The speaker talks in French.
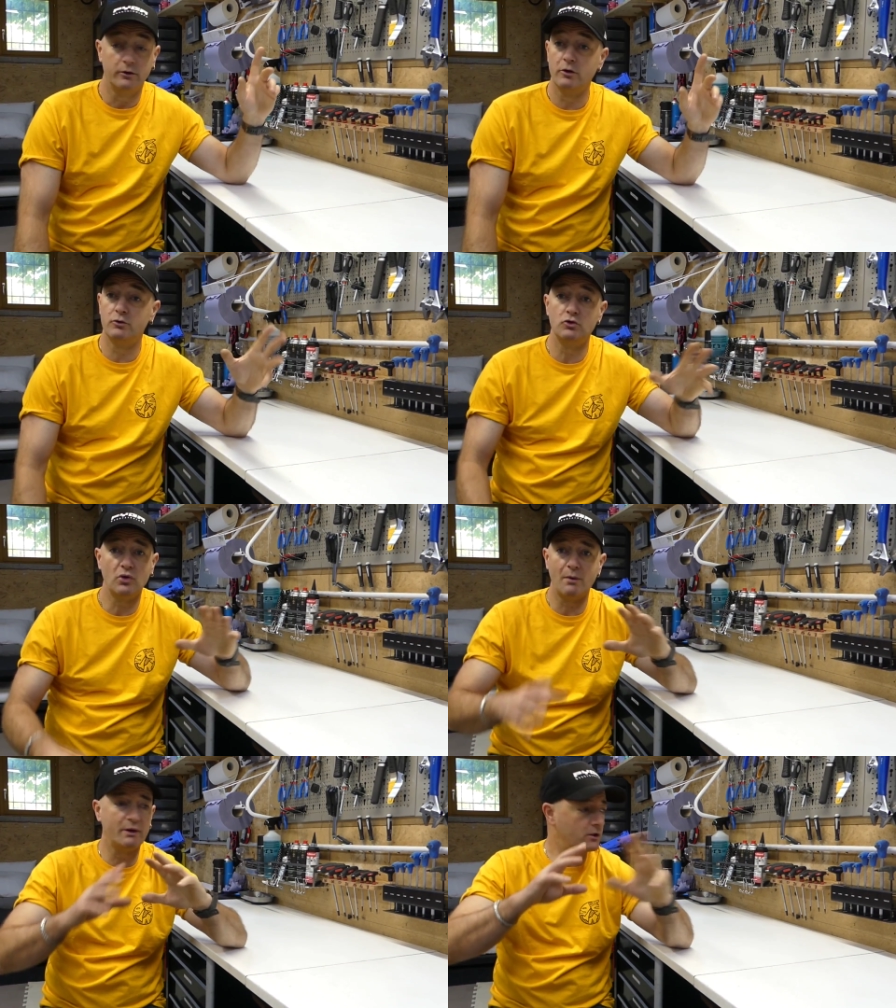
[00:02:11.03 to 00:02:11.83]
Que tu
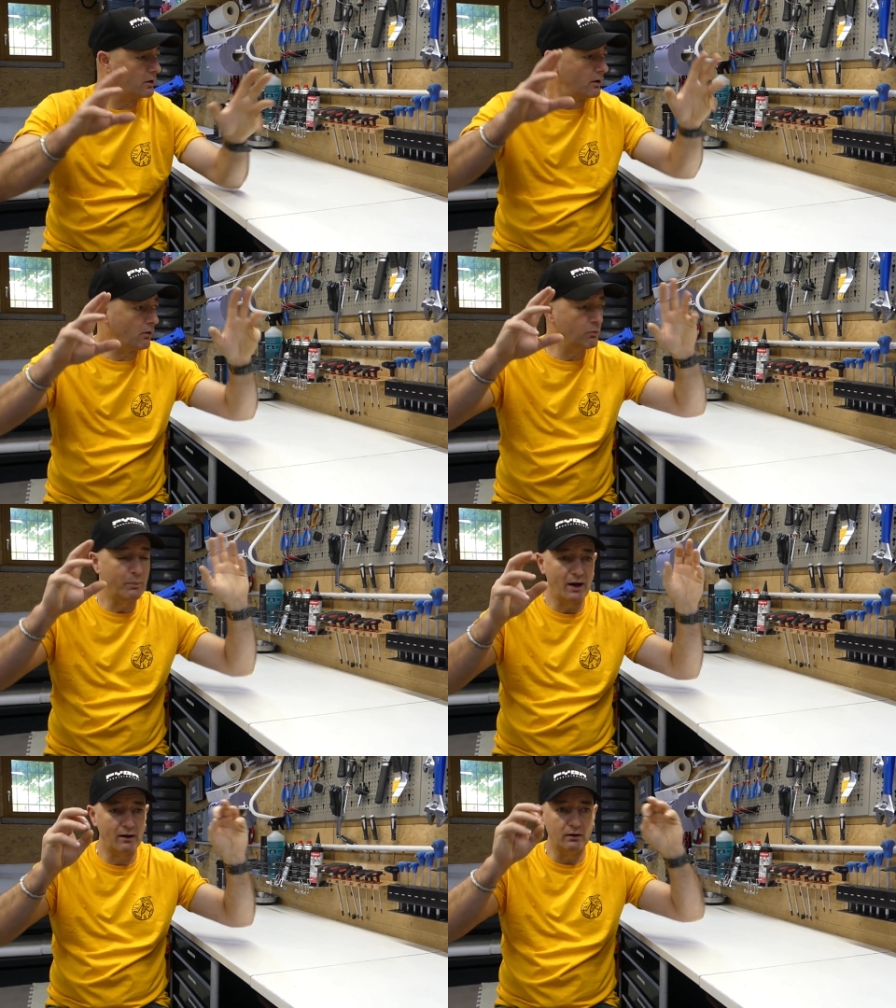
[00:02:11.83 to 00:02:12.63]
sois bricoleur ou
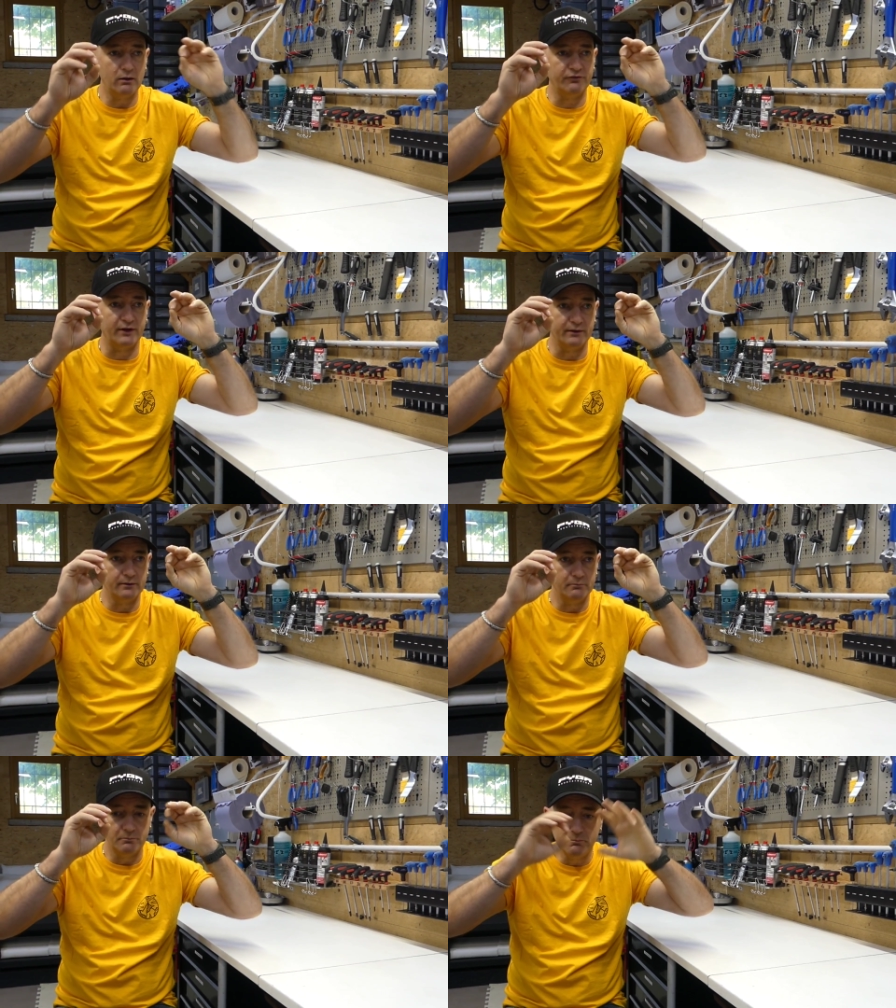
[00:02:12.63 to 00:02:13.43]
pas, enfin,
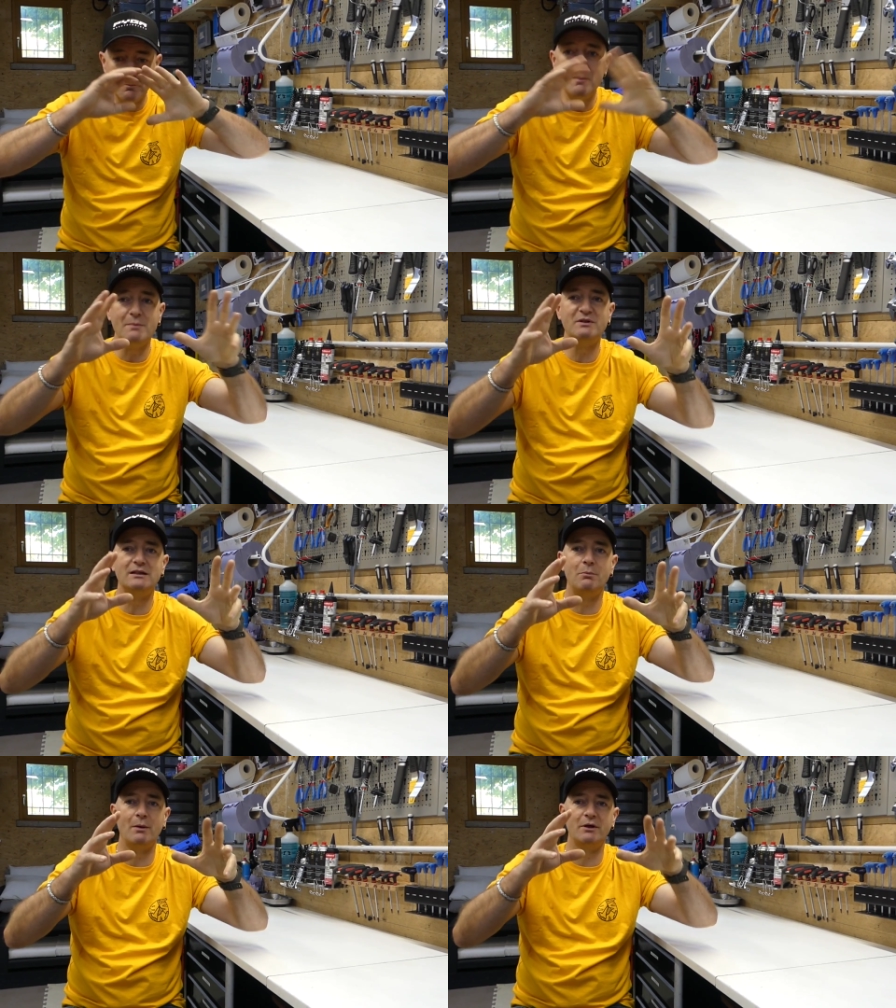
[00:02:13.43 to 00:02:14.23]
même si
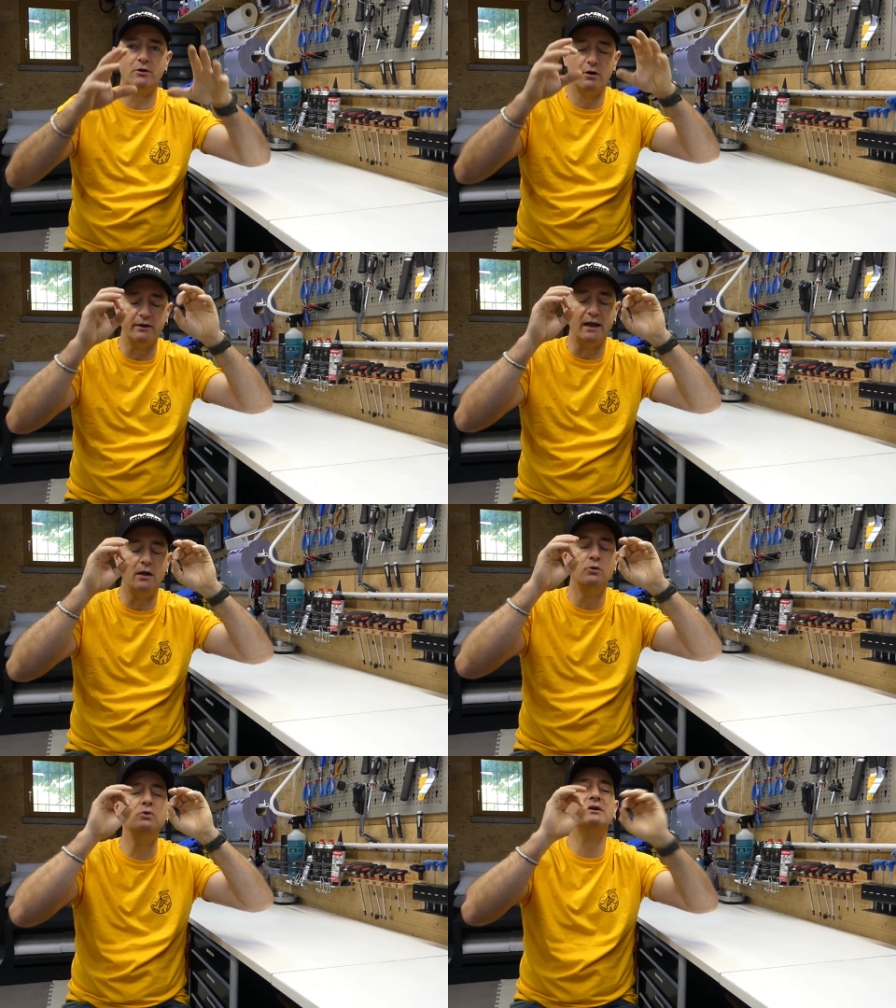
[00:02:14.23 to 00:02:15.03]
t'es pas bricoleur, il y a
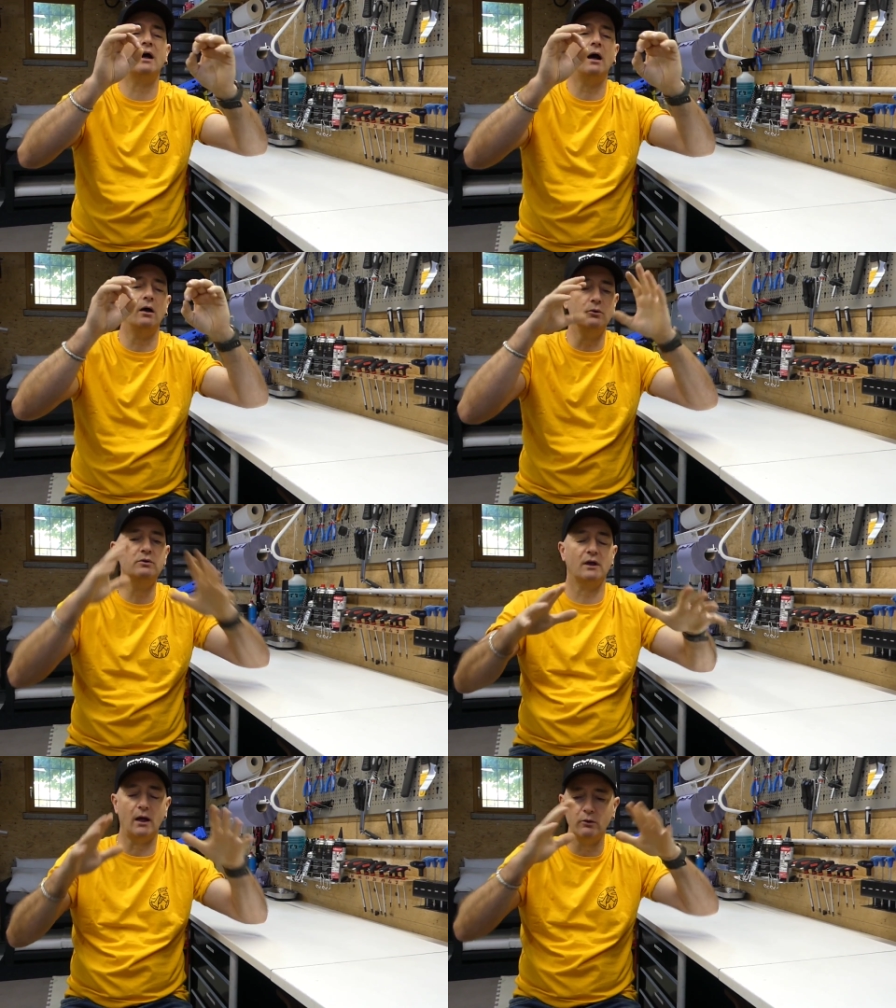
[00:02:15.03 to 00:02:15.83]
l'ultra,
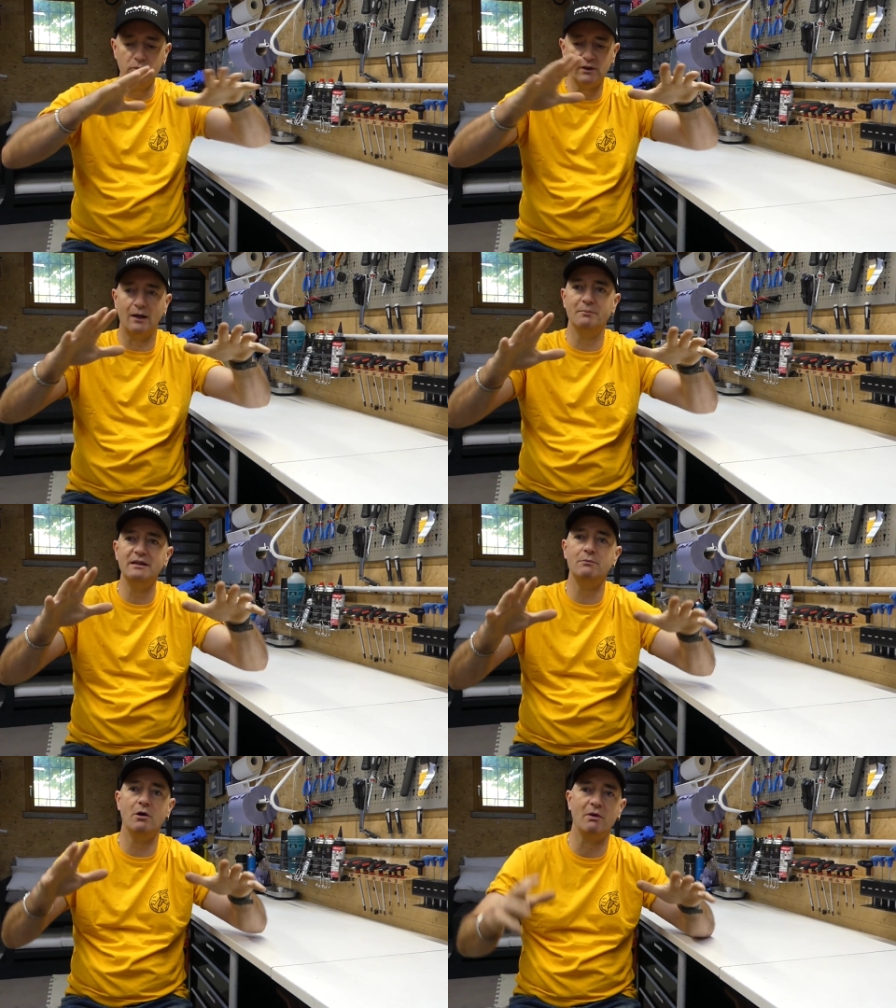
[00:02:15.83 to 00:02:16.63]
ultra, ultra
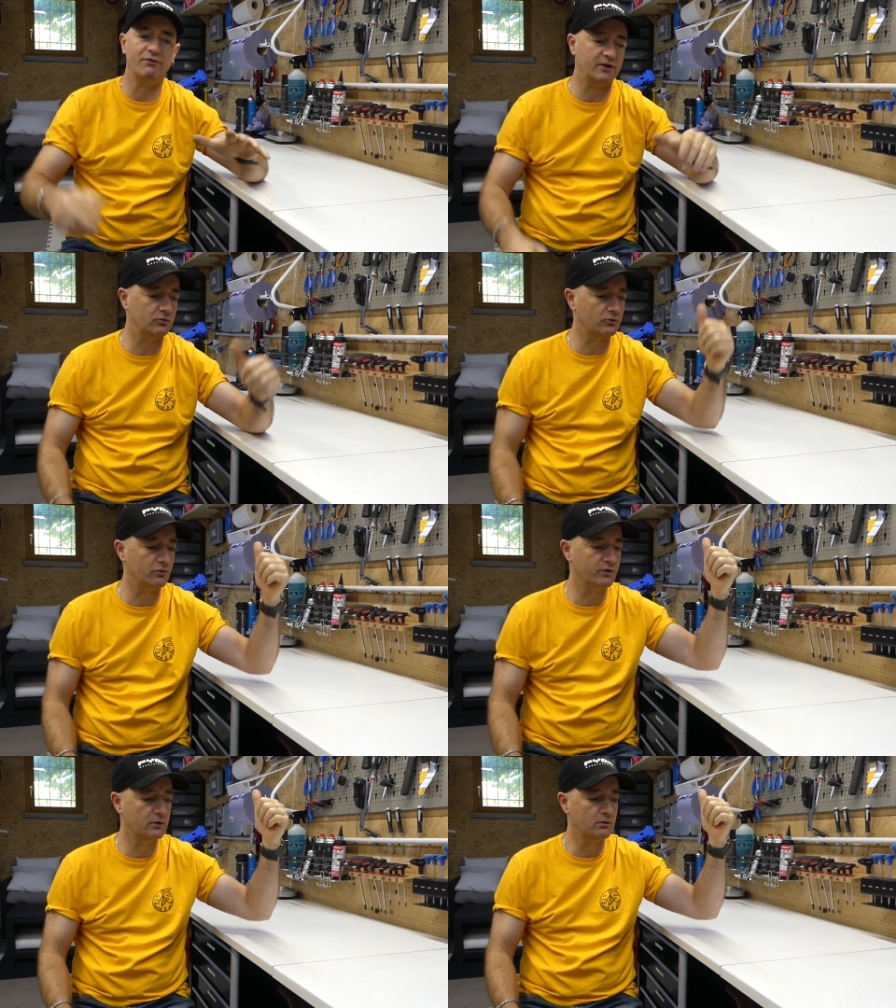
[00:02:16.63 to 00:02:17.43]
minimum à faire sur
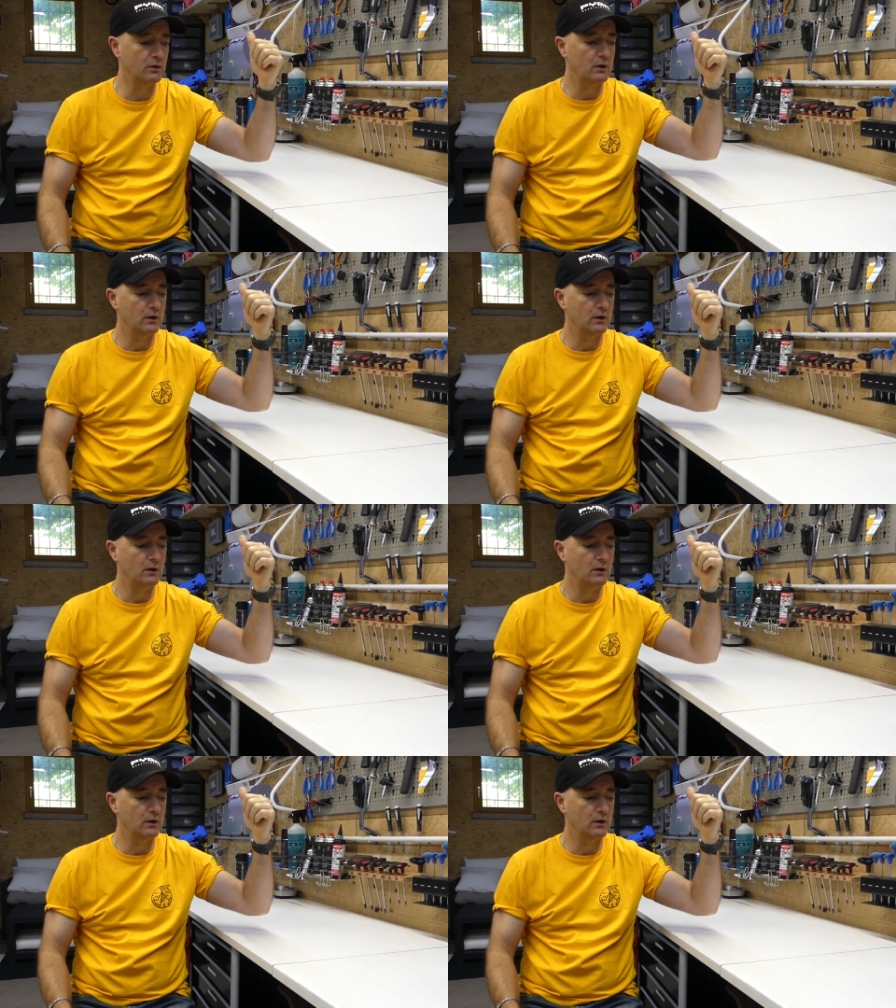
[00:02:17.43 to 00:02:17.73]
son vélo.